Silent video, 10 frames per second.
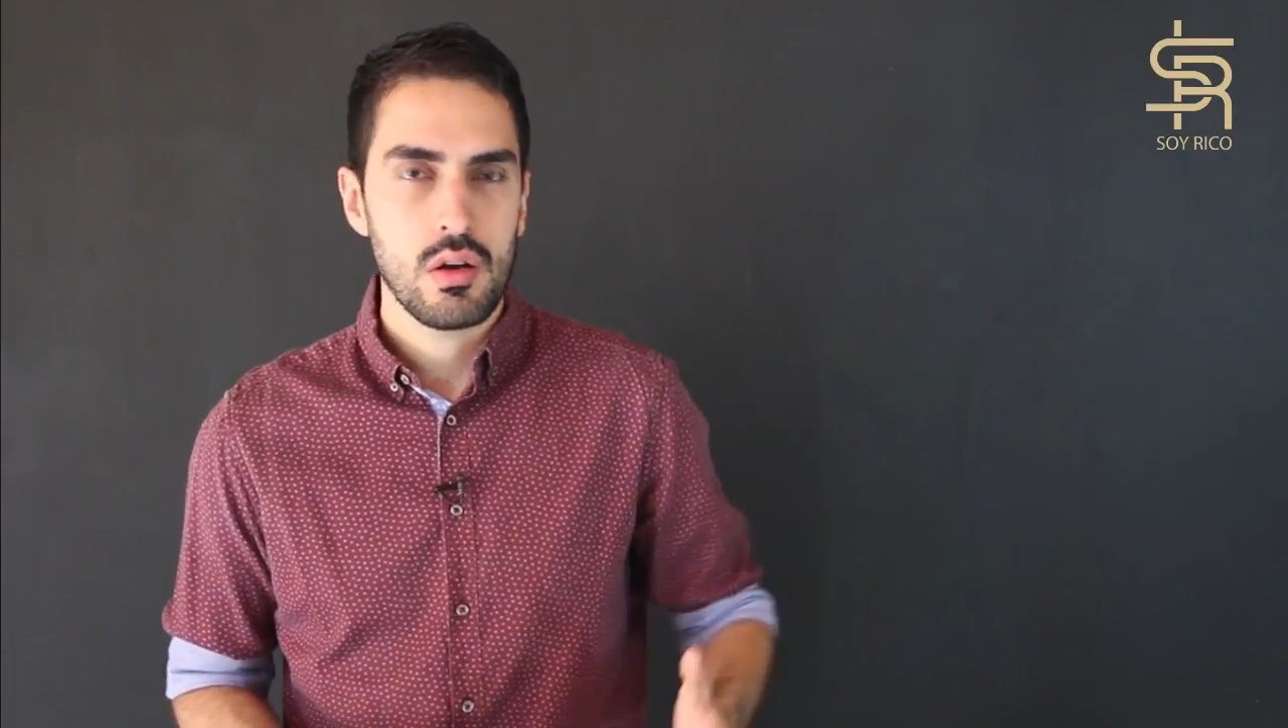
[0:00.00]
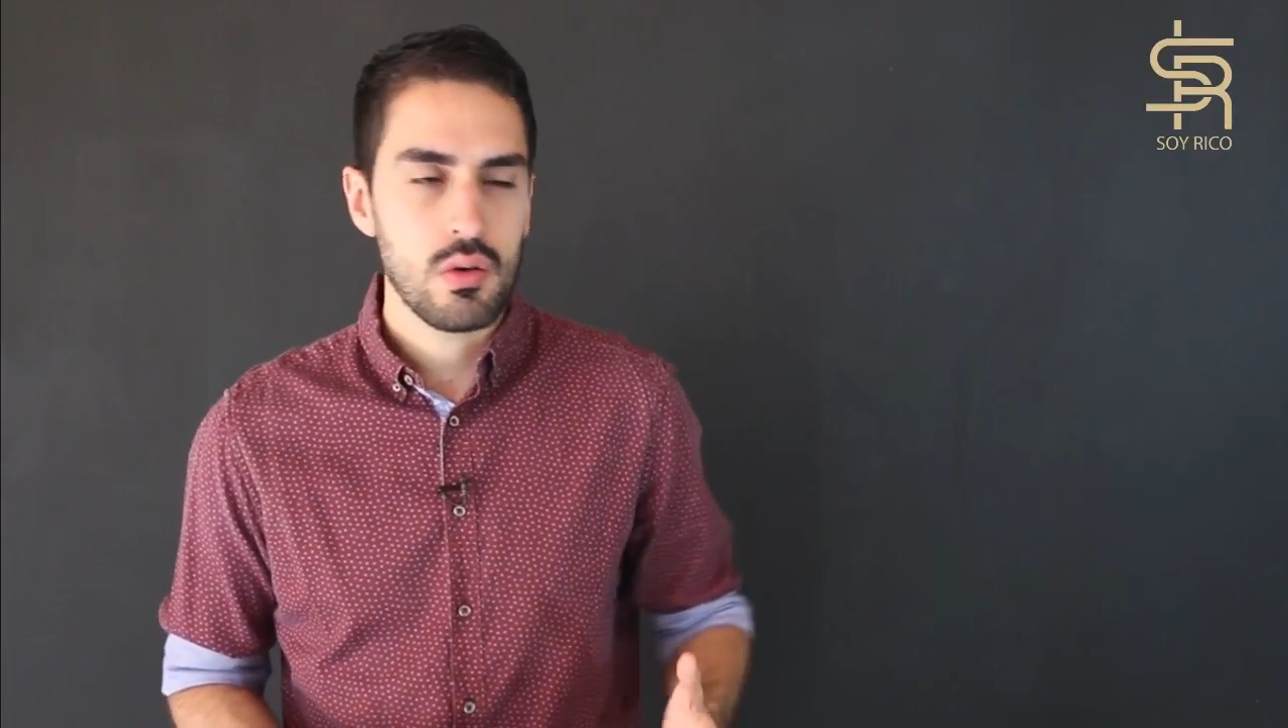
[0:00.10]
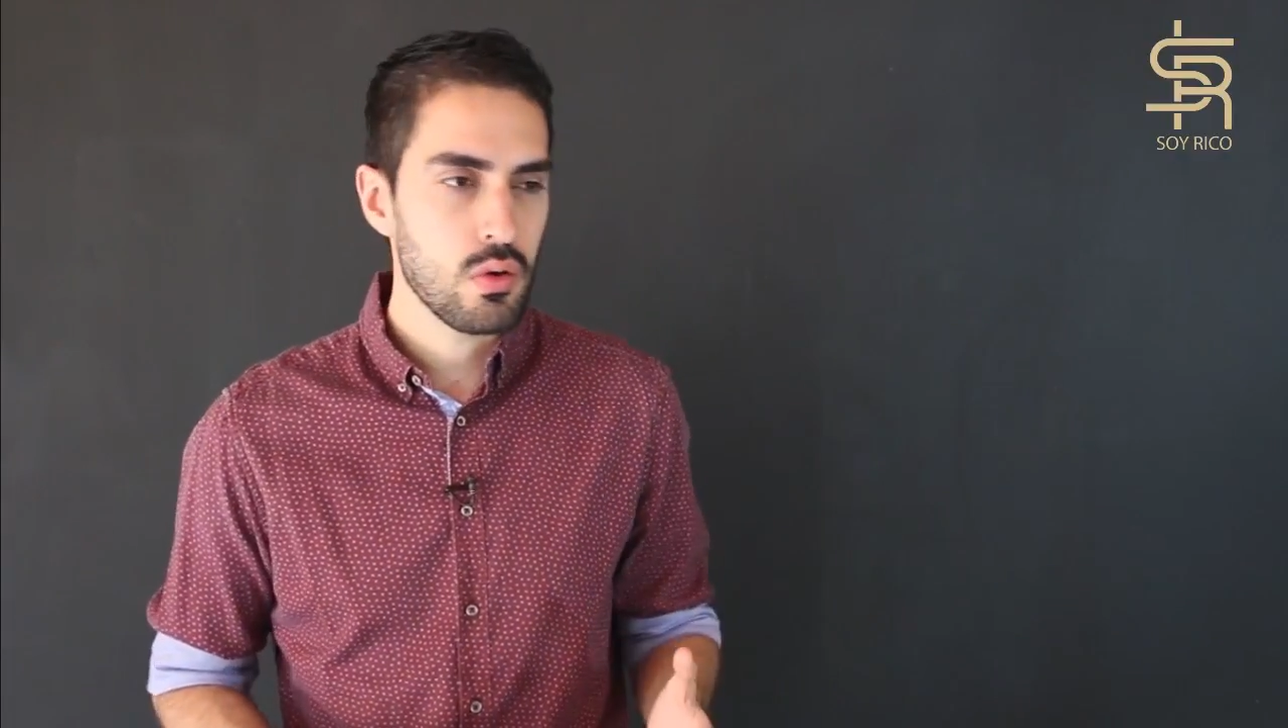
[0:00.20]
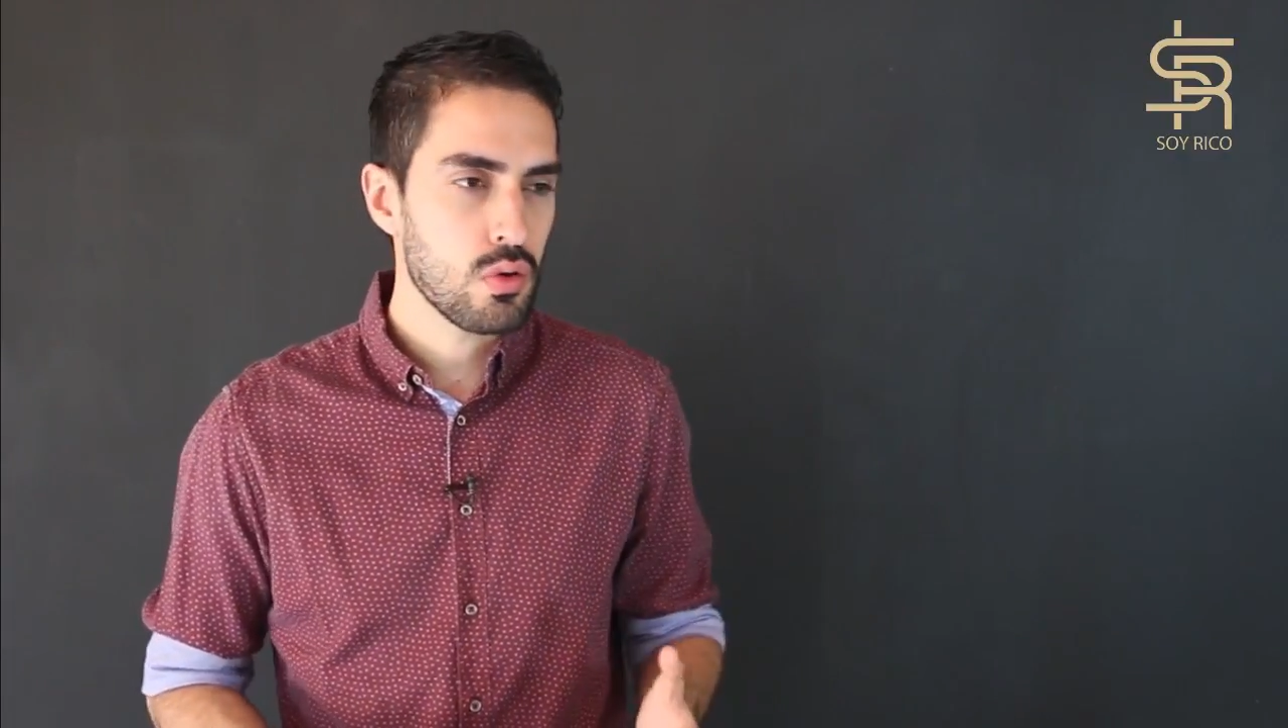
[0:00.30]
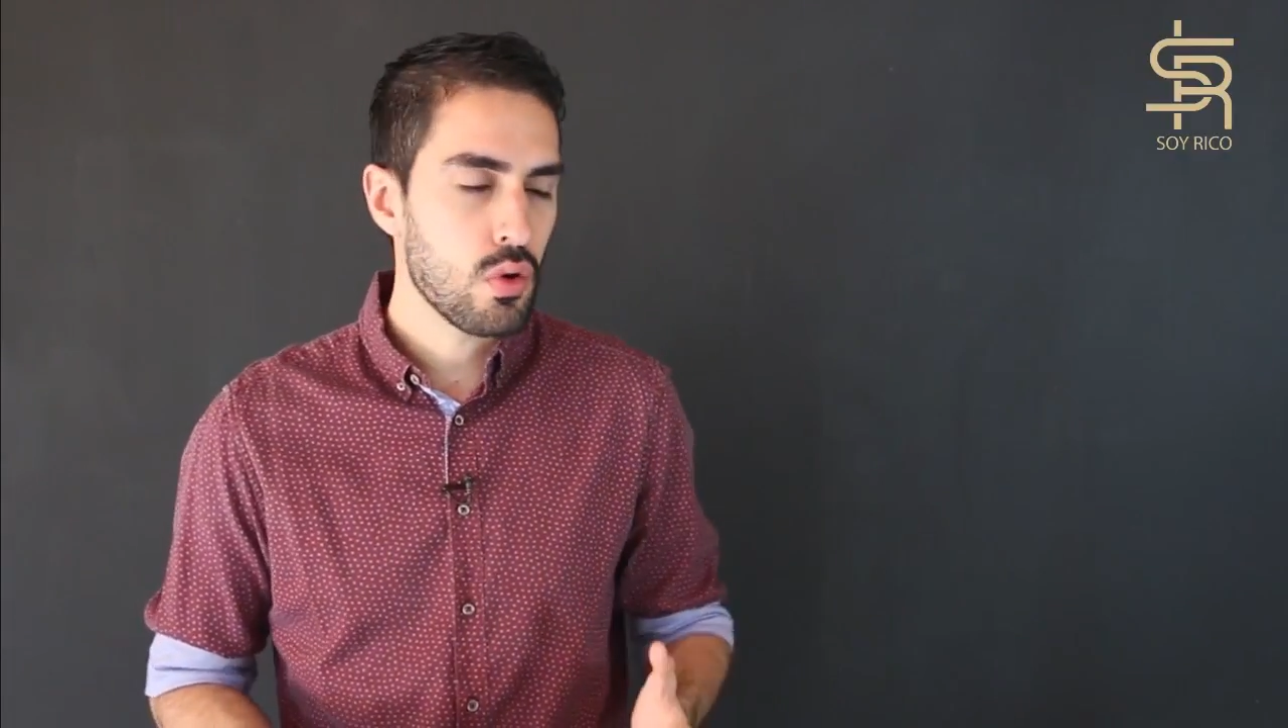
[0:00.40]

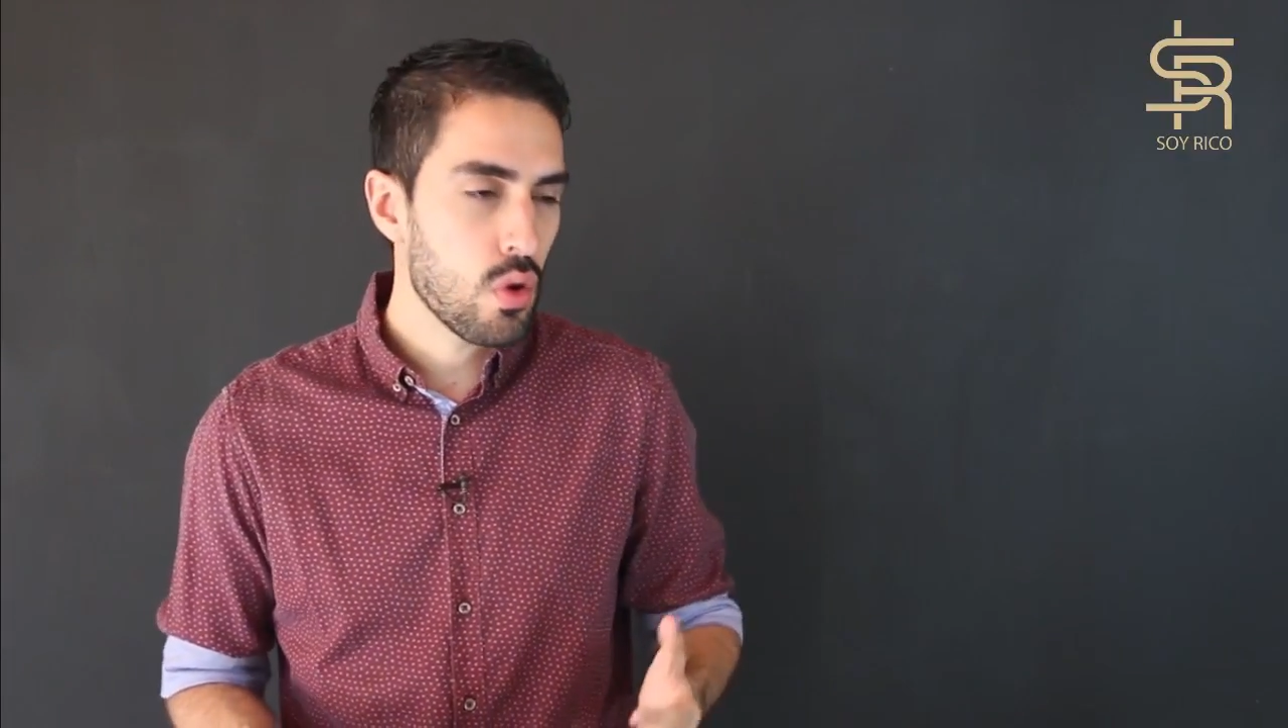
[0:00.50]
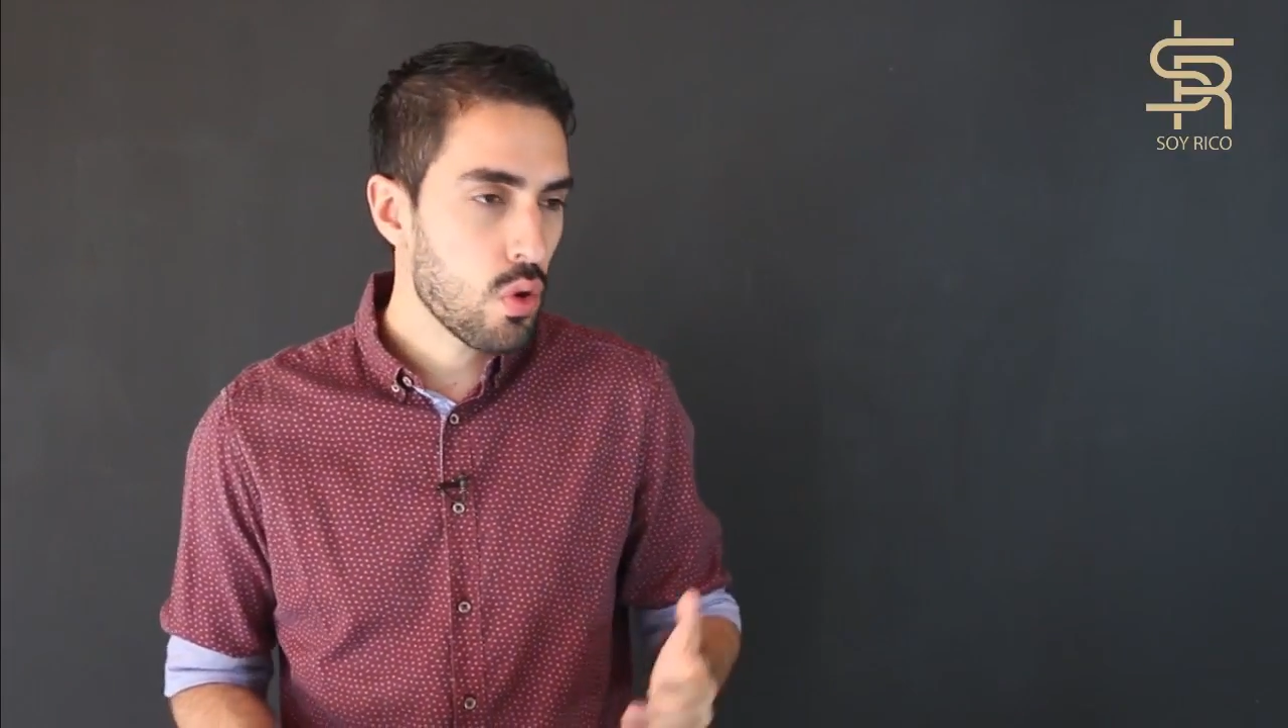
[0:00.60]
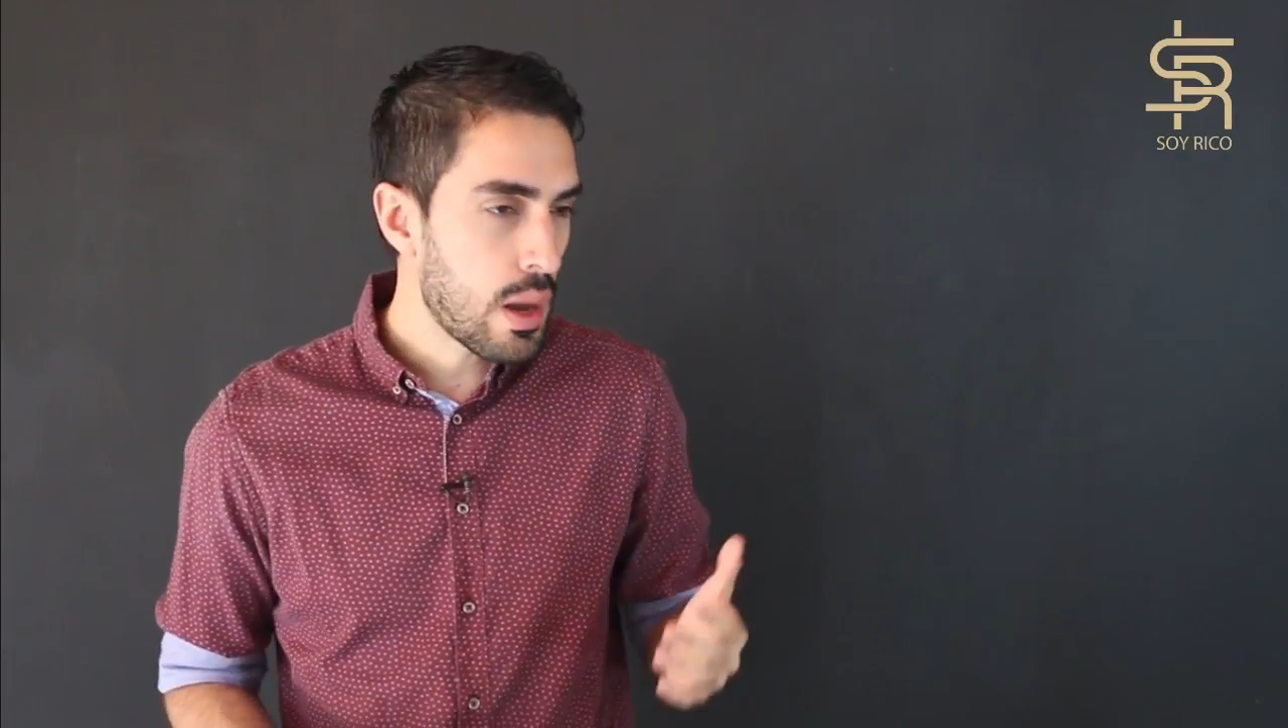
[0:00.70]
o,